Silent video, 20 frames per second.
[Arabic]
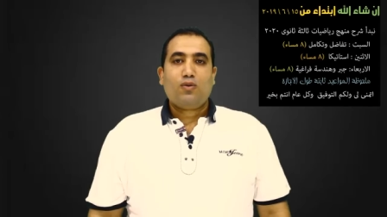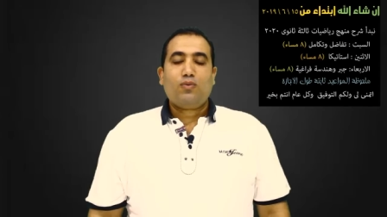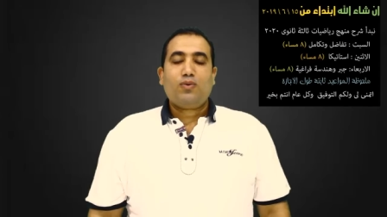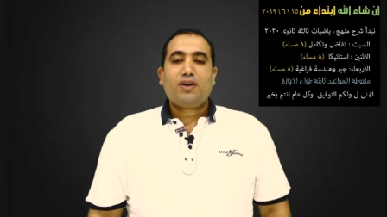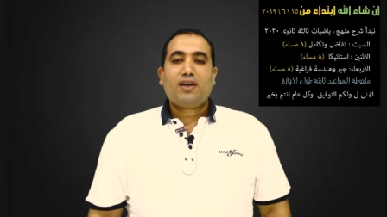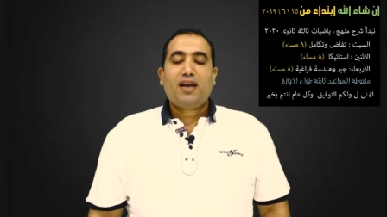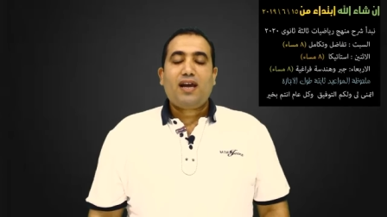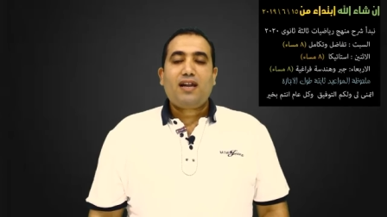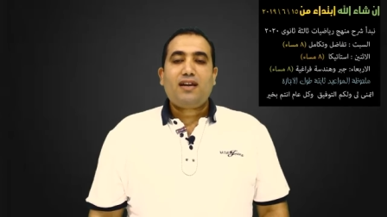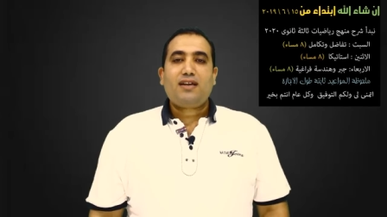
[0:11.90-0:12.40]

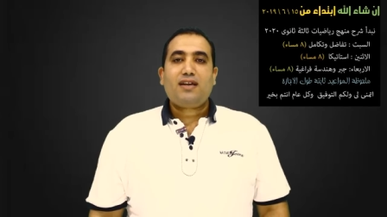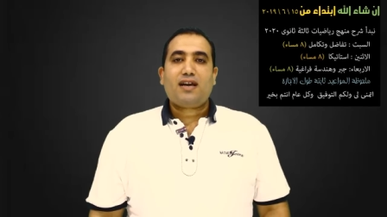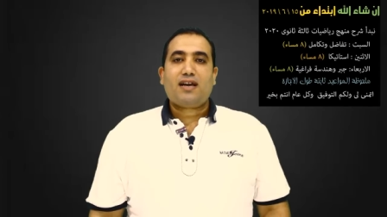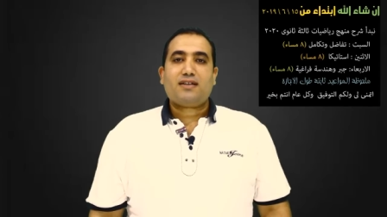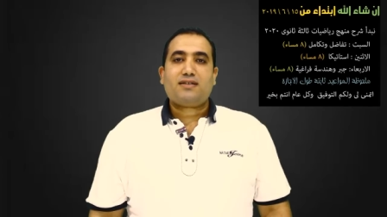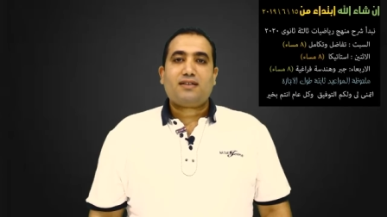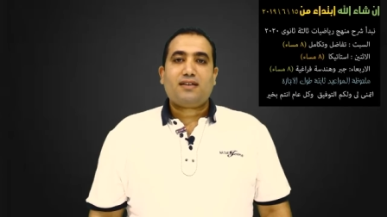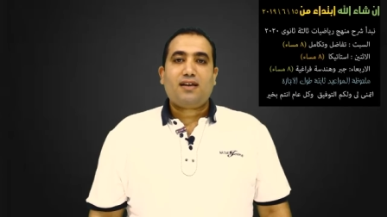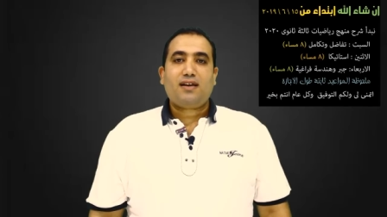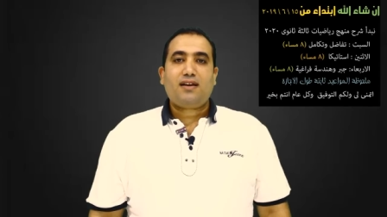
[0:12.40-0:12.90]
وجالي
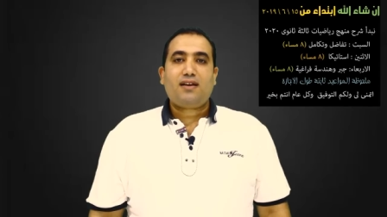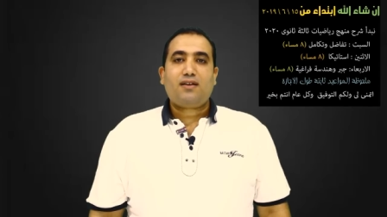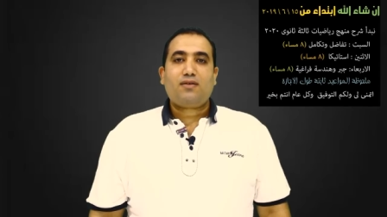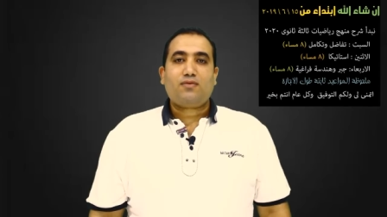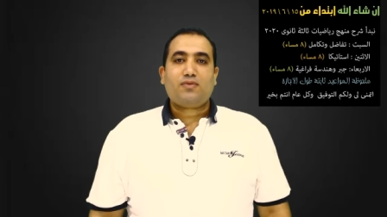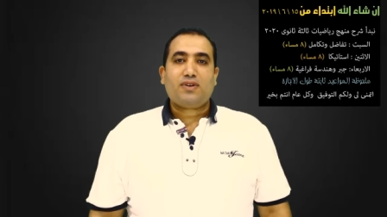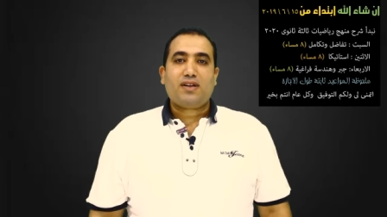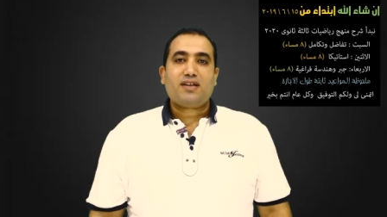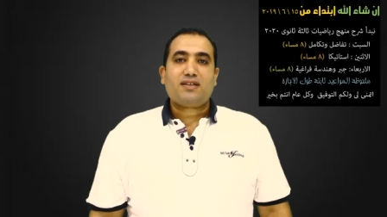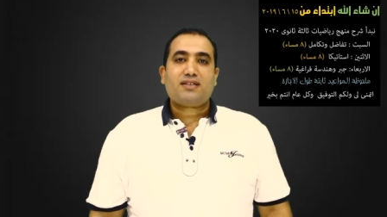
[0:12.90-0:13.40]
أسئلة
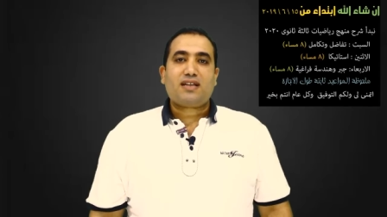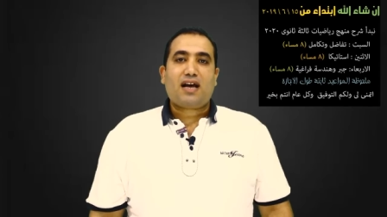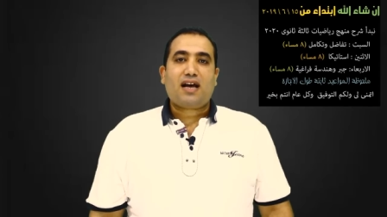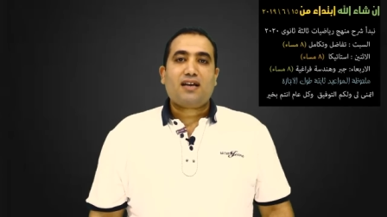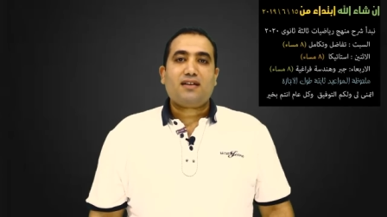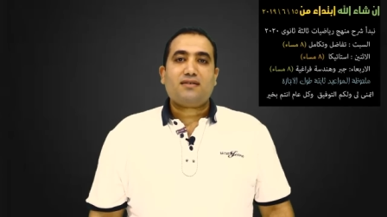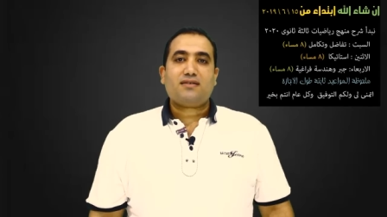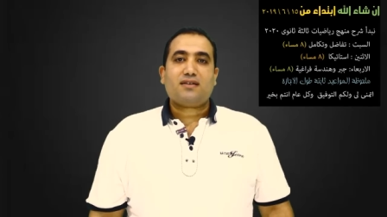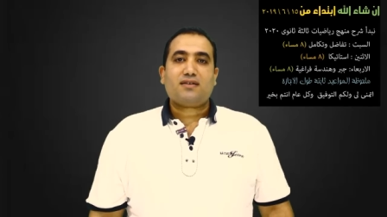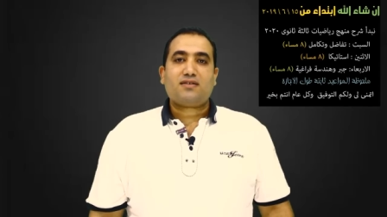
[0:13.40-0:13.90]
وناس
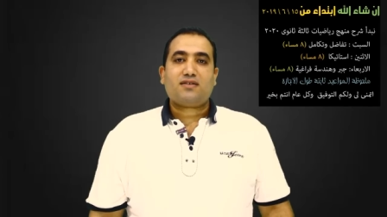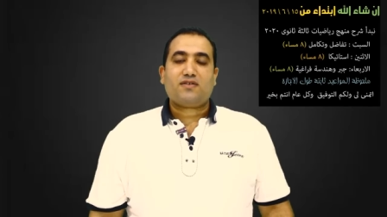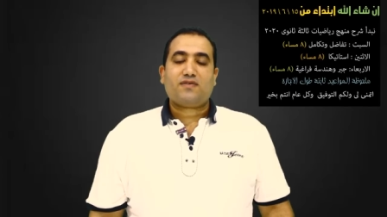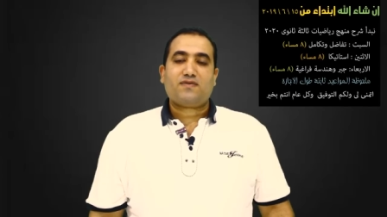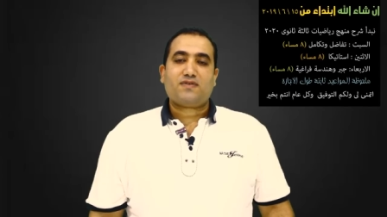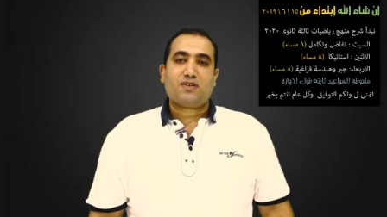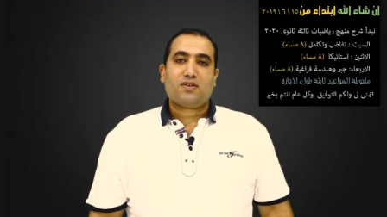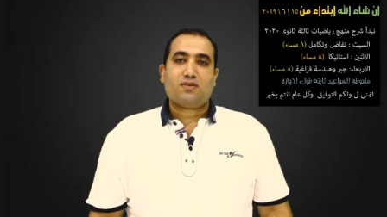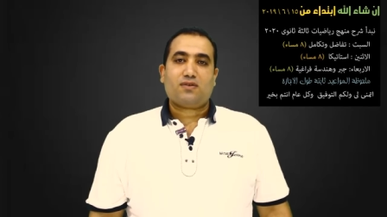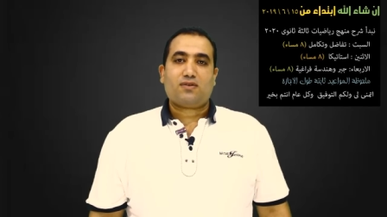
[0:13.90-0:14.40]
عايزة
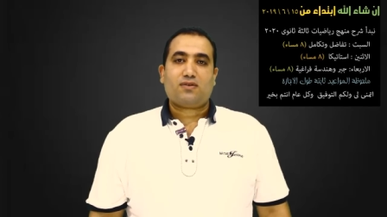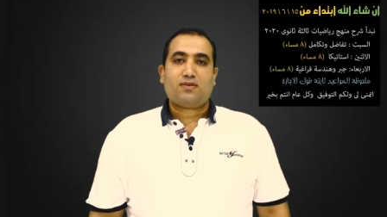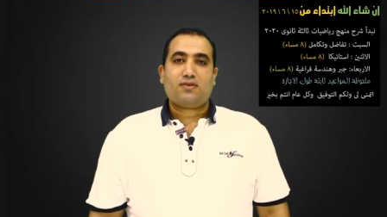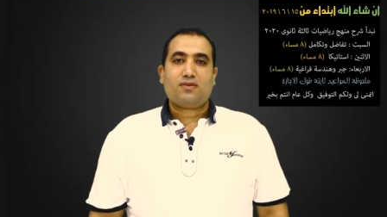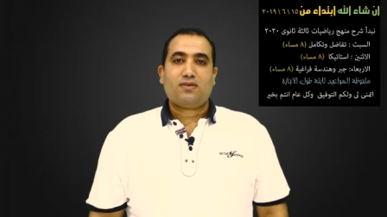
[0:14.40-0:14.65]
استفسار